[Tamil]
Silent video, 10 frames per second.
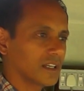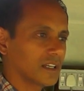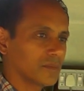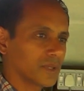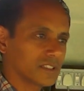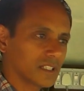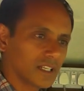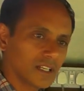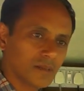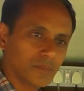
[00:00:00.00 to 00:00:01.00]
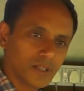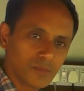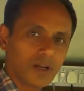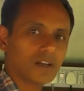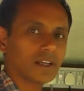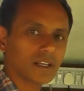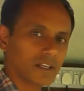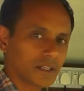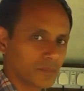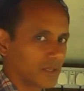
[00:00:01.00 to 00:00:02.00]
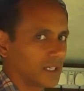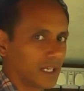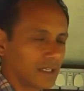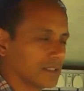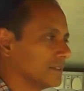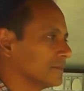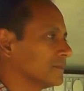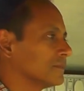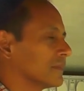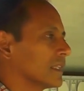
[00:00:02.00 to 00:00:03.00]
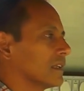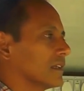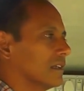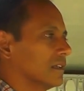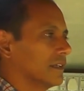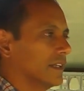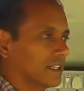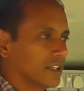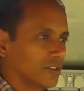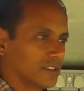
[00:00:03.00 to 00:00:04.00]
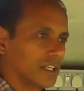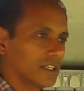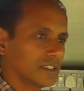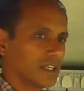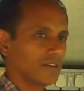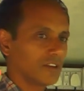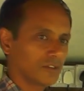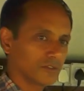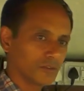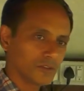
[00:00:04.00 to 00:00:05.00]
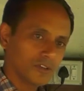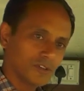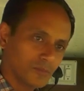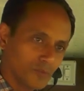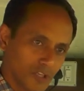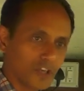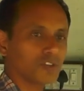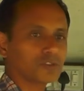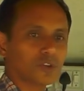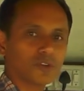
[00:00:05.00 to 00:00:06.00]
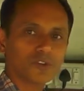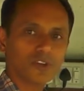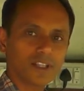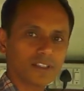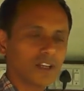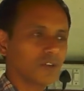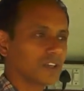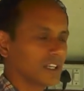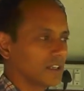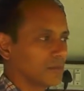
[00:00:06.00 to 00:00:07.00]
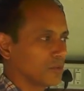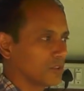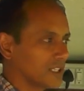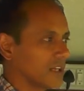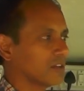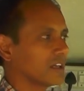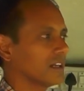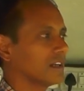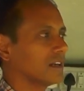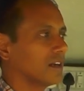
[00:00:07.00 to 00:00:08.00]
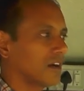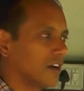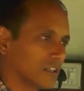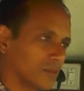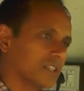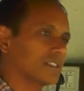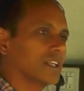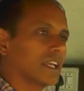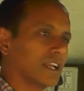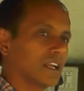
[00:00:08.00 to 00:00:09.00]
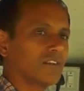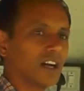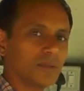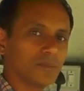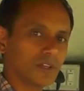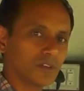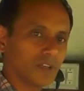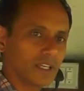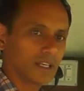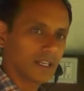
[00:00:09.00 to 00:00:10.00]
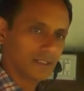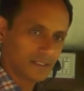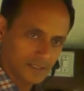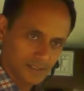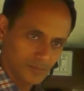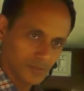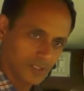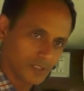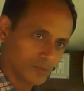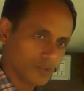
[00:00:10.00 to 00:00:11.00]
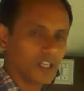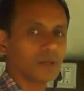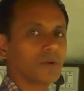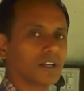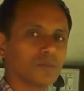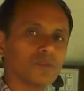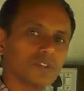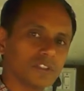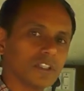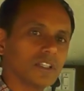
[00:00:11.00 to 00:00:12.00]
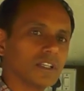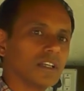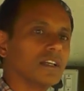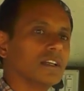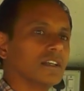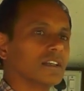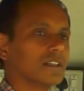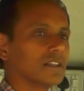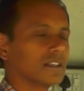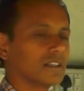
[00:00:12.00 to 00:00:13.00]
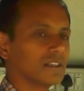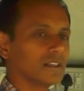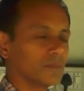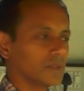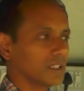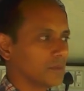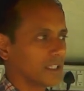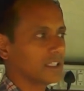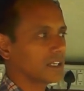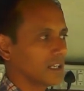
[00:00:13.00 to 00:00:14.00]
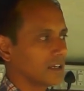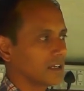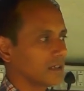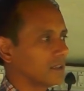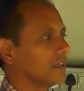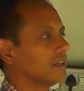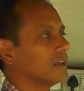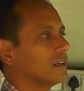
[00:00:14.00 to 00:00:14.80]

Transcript: சம்மந்தமான பிரச்சனைகள் பெரும்பாலும் எங்களுக்கு இப்போ இல்லை இயற்கை விவசாயத்தை எவ்வளோ தூரம் முக்கியம்னு சொல்லுவோனோ அந்த அளவுக்கு முடிஞ்ச அளவுக்கு ஆட்டோமேஷன் எங்கெல்லாம் வாய்ப்பு இருக்கோ எங்கெல்லாம் நம்மளுக்கு முதலீடு பண்ண முடிஞ்சு இப்போ இது பார்த்திங்கன்னா